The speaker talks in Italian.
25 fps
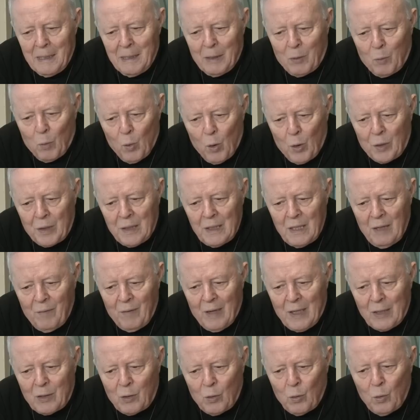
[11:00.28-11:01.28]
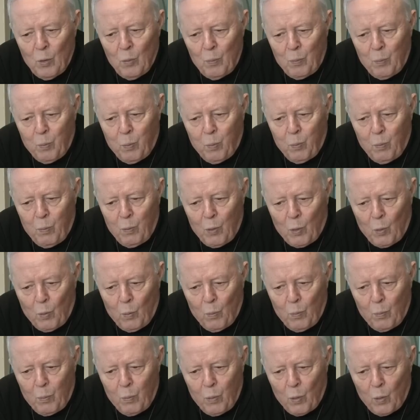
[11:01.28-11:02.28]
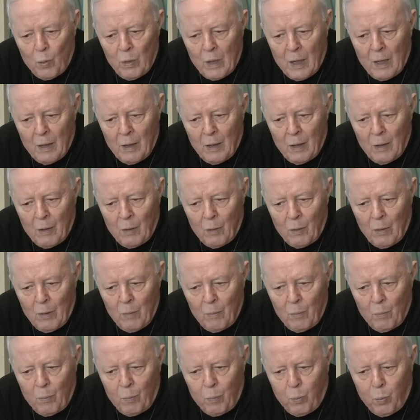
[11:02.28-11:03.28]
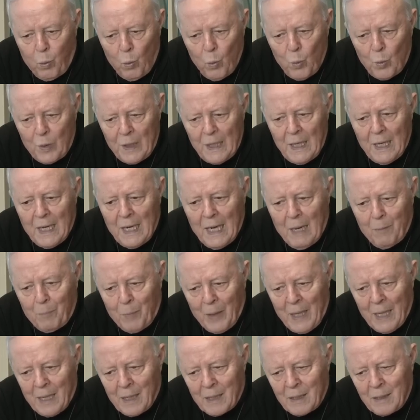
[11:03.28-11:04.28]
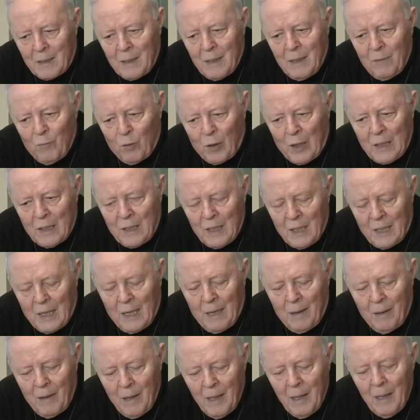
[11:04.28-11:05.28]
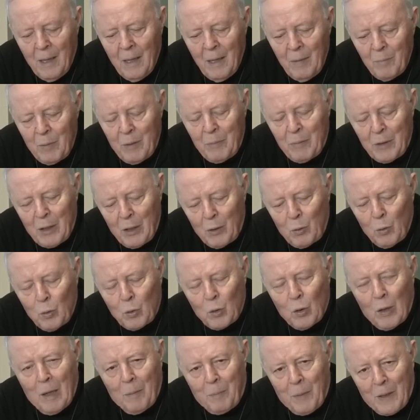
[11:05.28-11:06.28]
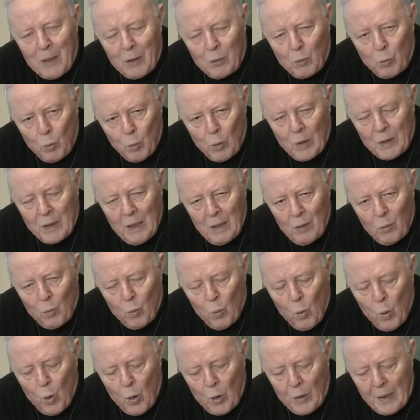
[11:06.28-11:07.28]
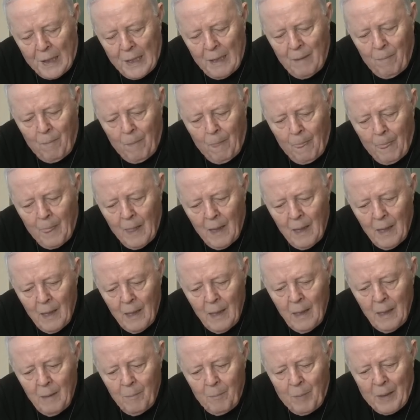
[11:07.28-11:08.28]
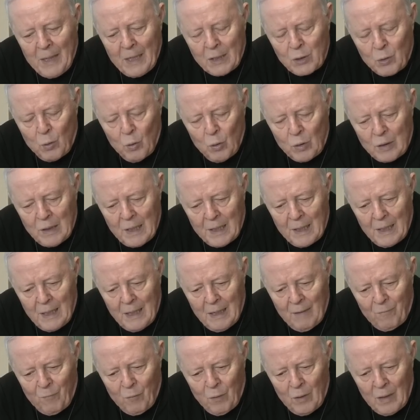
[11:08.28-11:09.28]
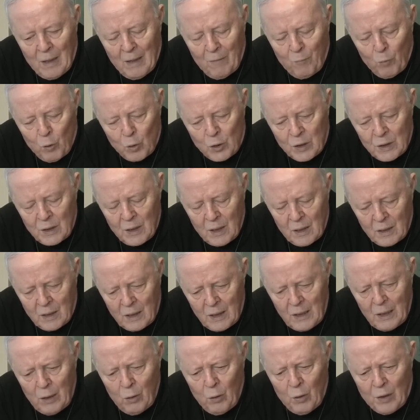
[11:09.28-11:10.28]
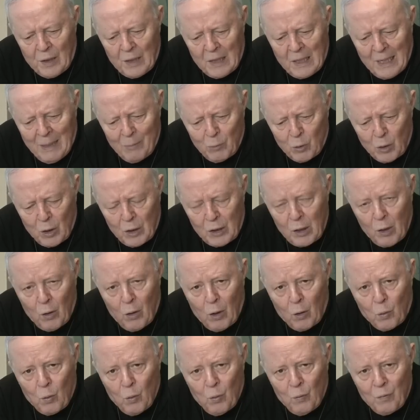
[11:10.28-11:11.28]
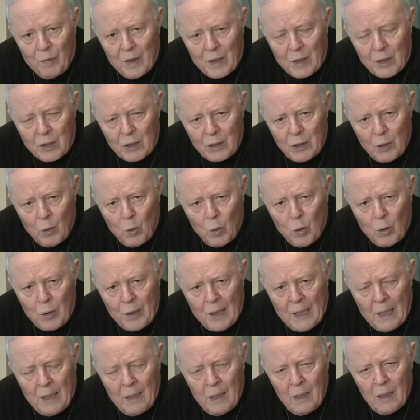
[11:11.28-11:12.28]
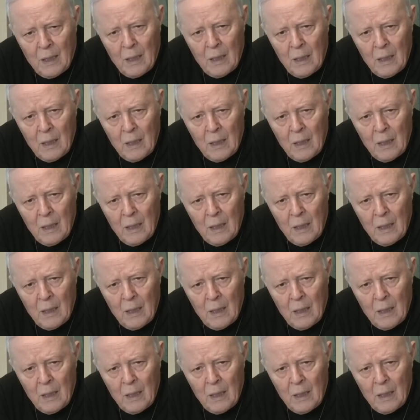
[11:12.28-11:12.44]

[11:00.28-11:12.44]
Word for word: i cuori diventano eh, puri e aperti. Vorrei dire, prima di tutto l'apertura del cuore per ascoltare la, la, voce di Dio, il richiamo di Dio alla conversione,